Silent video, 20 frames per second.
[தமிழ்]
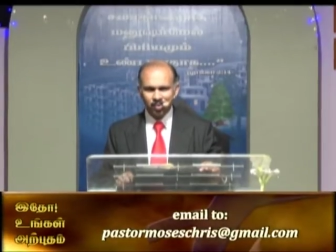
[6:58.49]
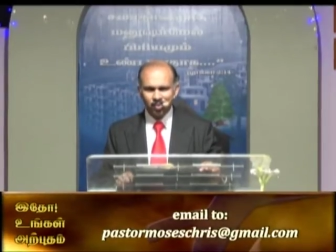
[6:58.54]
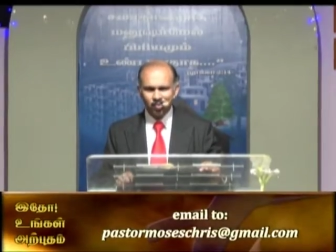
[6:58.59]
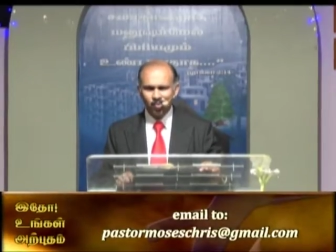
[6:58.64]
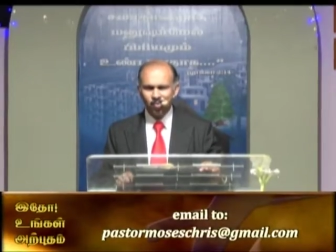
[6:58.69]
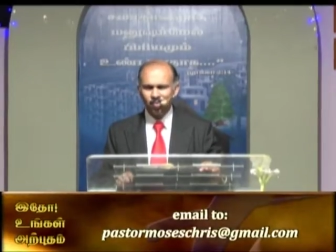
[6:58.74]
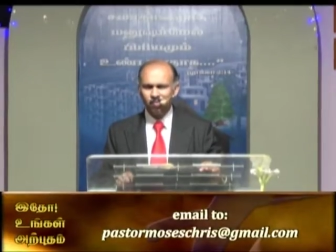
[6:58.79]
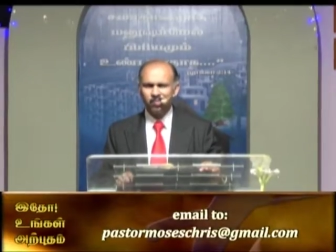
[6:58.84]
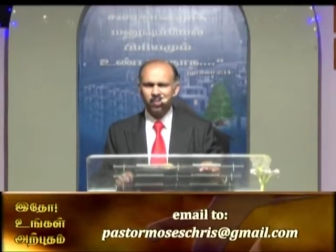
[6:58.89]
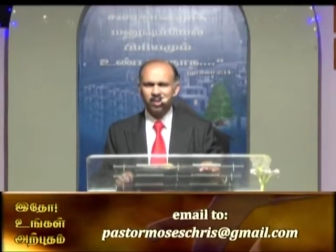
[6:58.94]

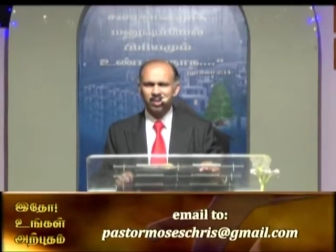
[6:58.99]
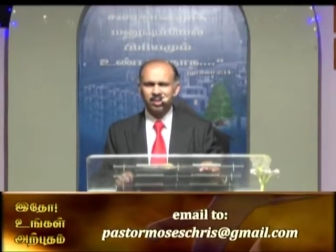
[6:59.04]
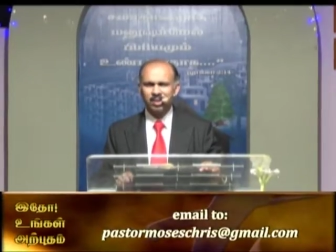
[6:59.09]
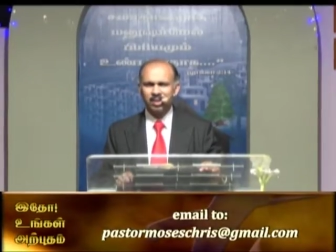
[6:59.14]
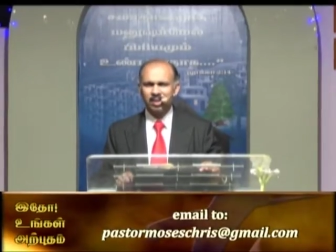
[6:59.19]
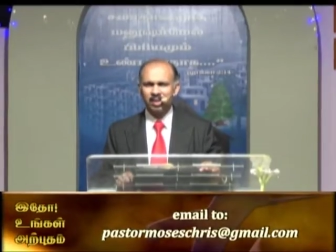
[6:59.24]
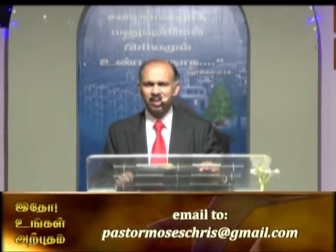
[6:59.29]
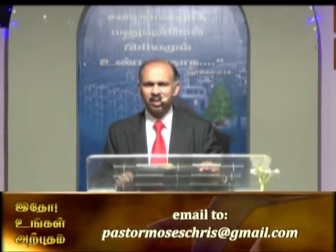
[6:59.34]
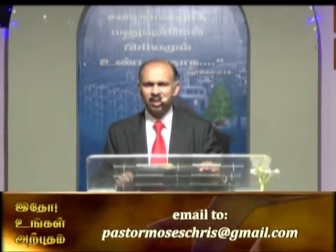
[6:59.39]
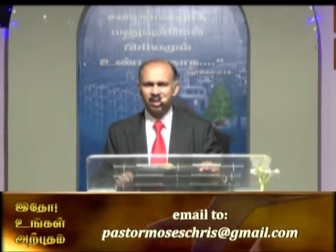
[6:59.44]
உன்
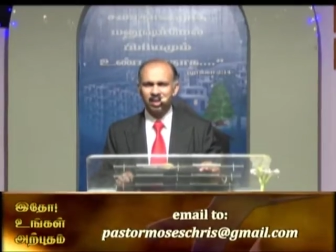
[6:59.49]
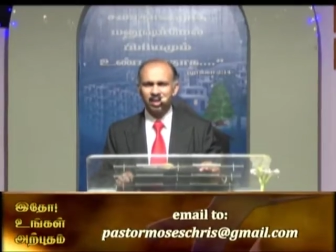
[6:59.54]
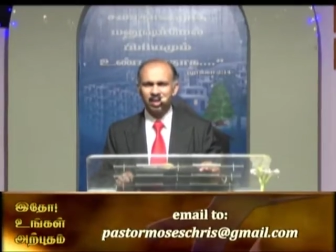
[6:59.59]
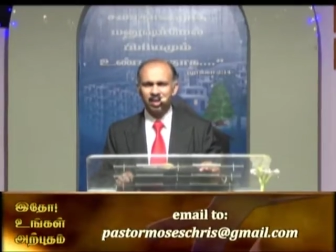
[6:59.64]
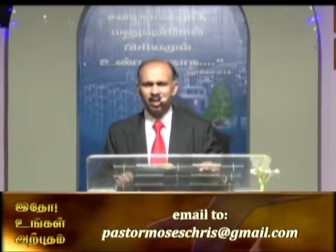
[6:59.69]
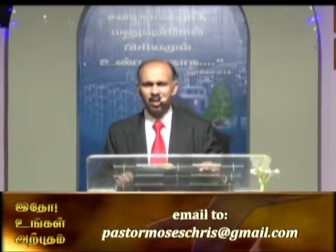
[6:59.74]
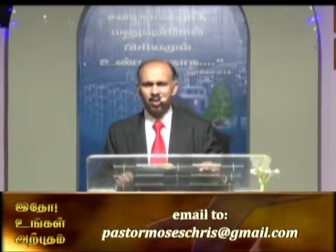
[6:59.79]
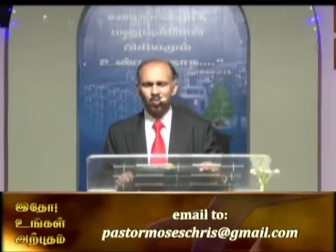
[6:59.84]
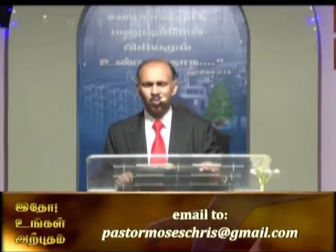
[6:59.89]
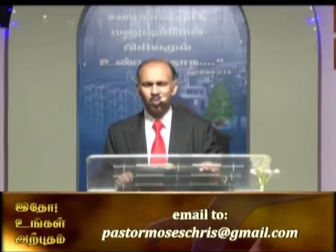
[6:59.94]
பிரச்சனைகள்
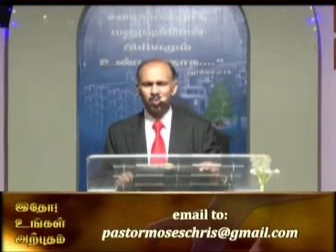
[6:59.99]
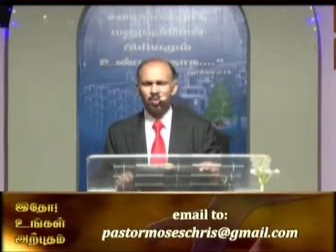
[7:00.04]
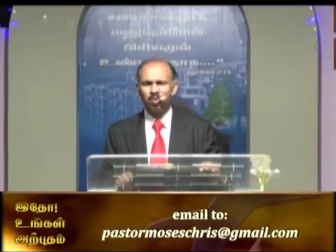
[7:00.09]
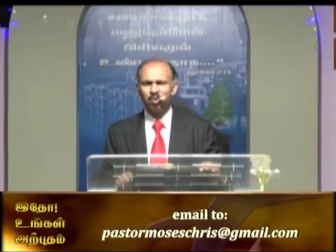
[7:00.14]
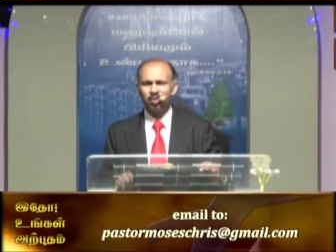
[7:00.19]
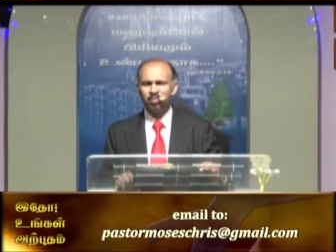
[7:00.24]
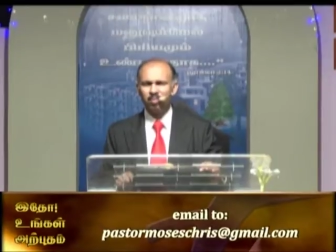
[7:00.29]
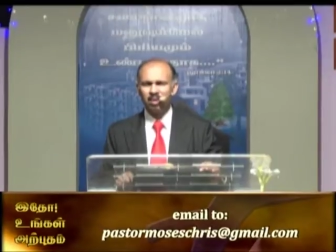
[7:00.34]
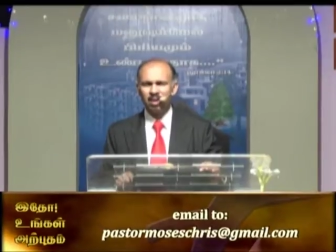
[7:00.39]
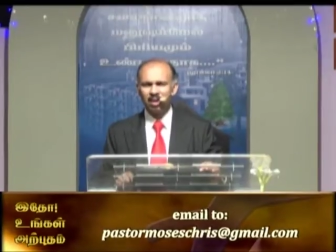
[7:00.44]
எனக்கு
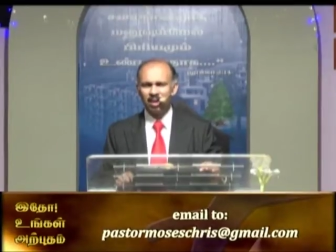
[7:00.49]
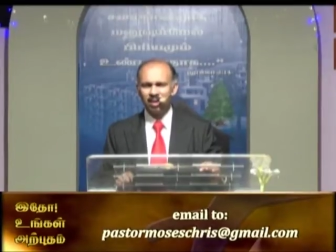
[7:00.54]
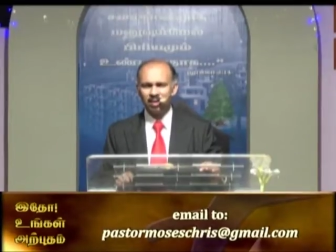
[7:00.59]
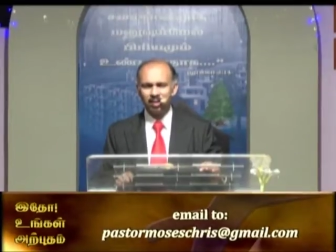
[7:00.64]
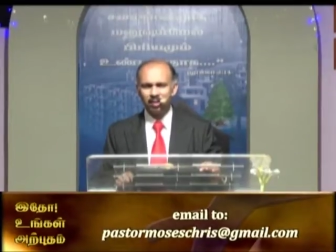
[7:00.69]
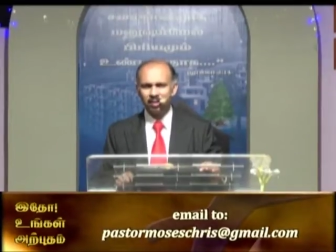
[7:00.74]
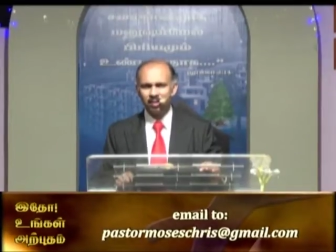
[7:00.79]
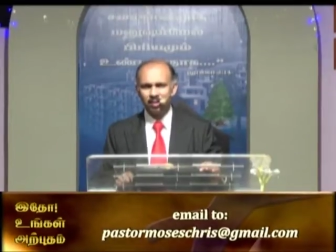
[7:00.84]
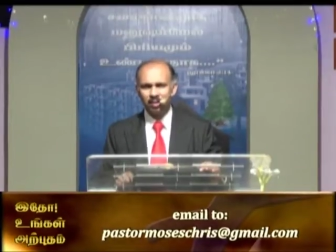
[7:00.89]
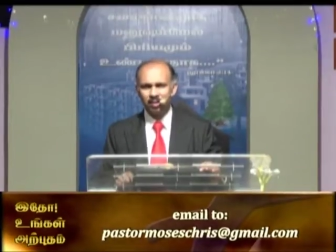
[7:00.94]
ஒன்றும்
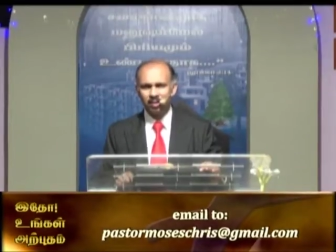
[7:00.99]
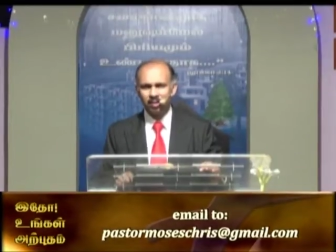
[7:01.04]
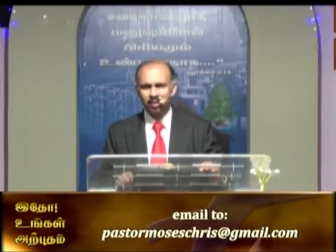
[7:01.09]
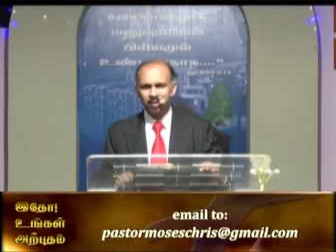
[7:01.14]
இல்லாதது